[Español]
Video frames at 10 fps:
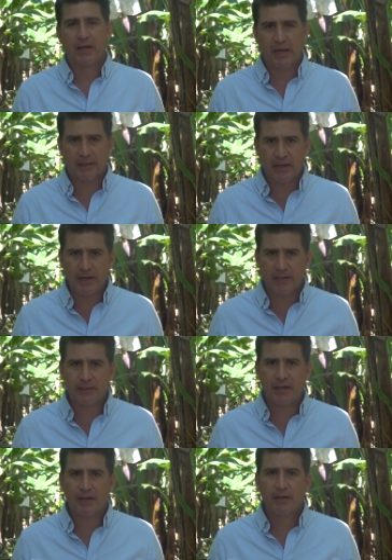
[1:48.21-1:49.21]
Que esta
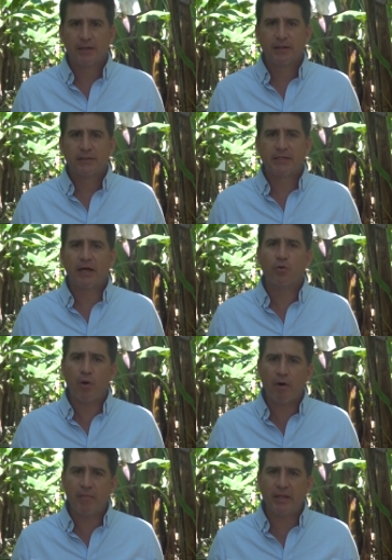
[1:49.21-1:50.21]
alerta sea
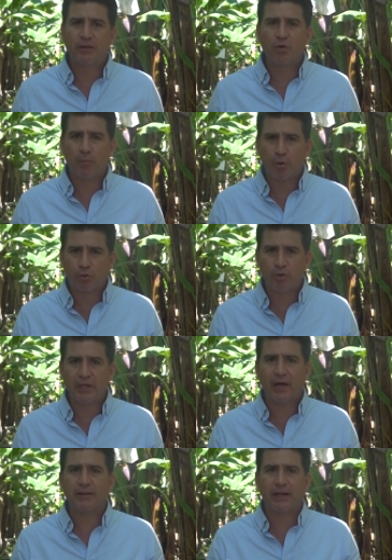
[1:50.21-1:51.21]
nuevamente una
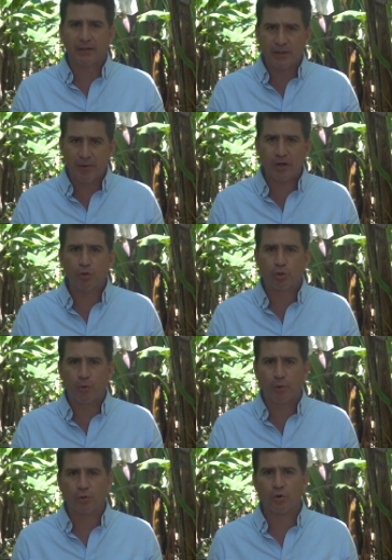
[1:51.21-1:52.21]
oportunidad de activar
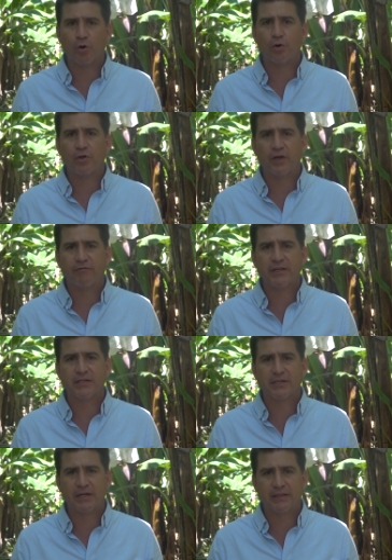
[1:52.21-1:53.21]
nuestros protocolos de
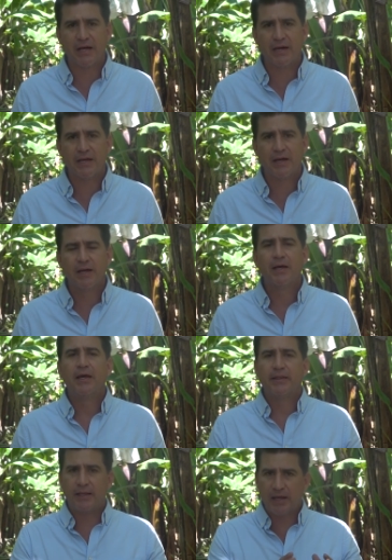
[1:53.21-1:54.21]
defensa sanitaria
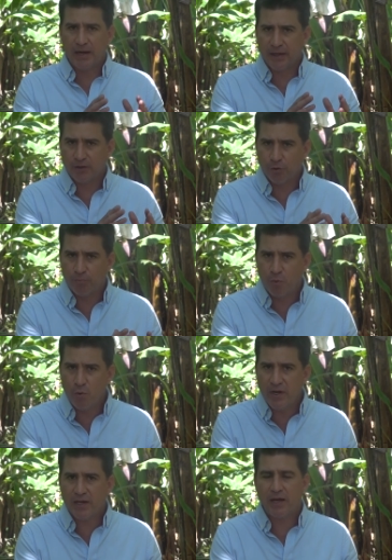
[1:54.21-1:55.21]
desde la gestión
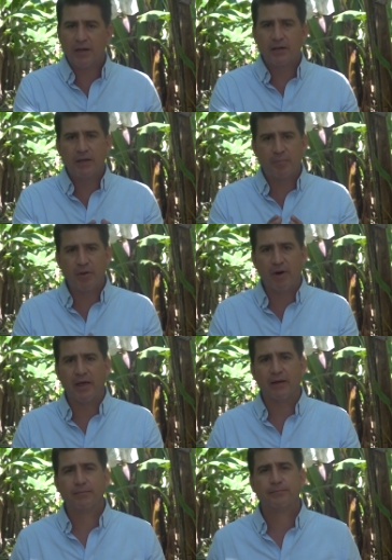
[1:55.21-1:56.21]
pública y
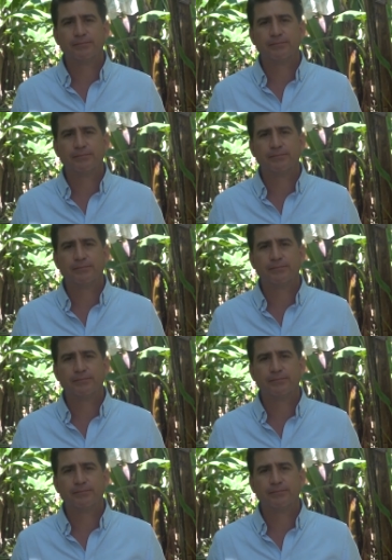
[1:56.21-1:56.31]
privada.